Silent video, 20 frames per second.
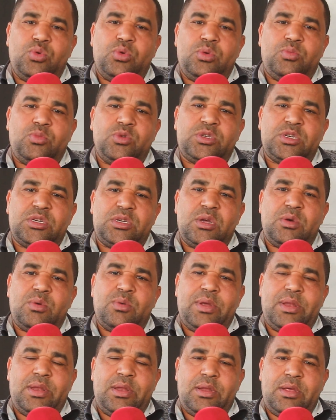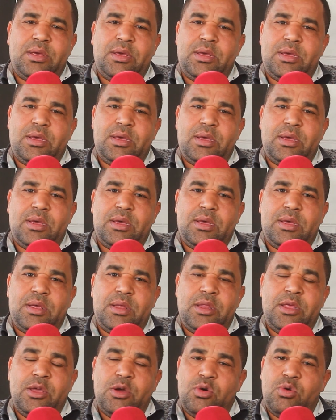المتداول
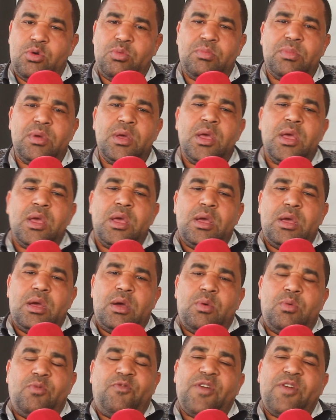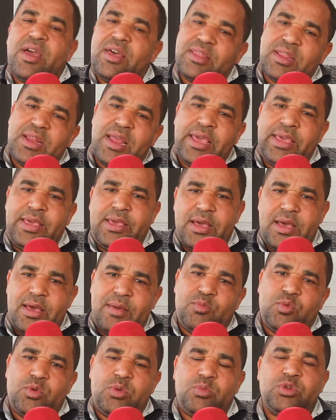اليوم او في هذه
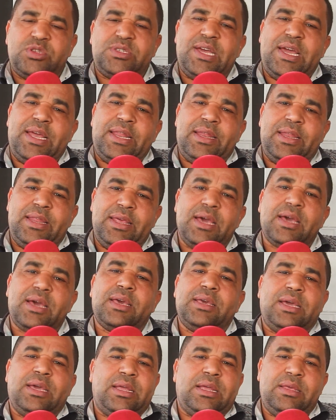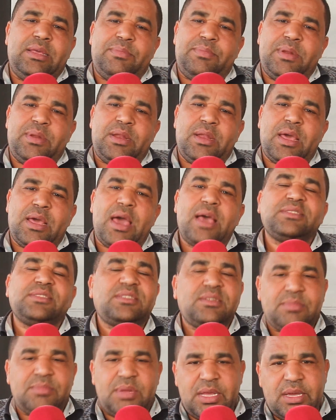الايام والمتعلق يعني
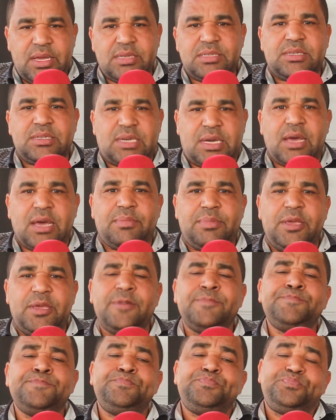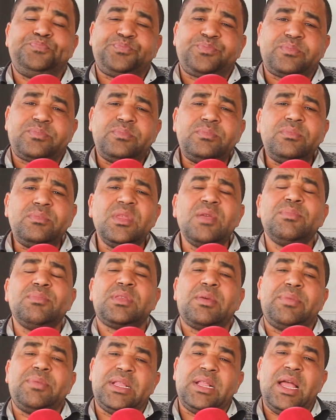بالقاسم الانتخابي من
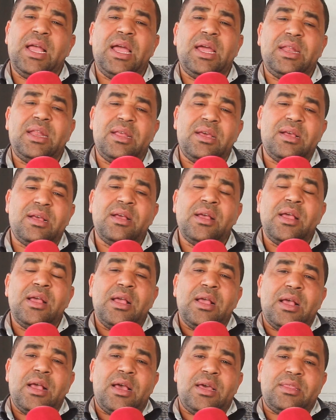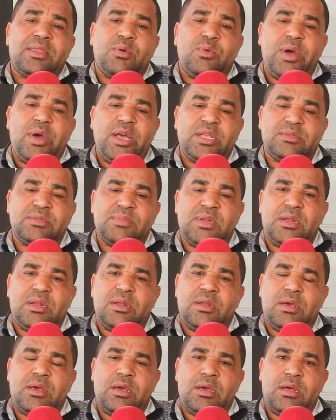طبيعه الحال هذا واحد
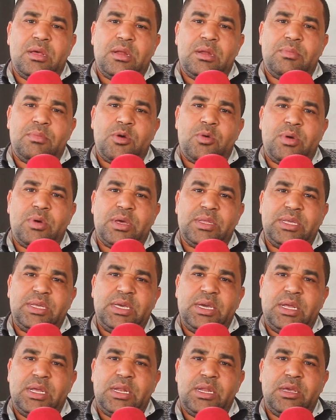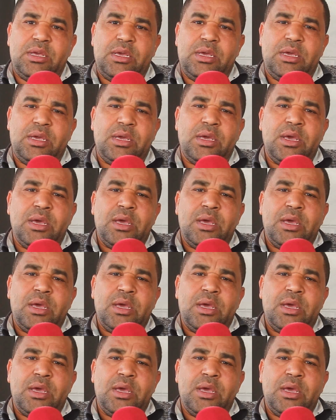من المواضيع اللي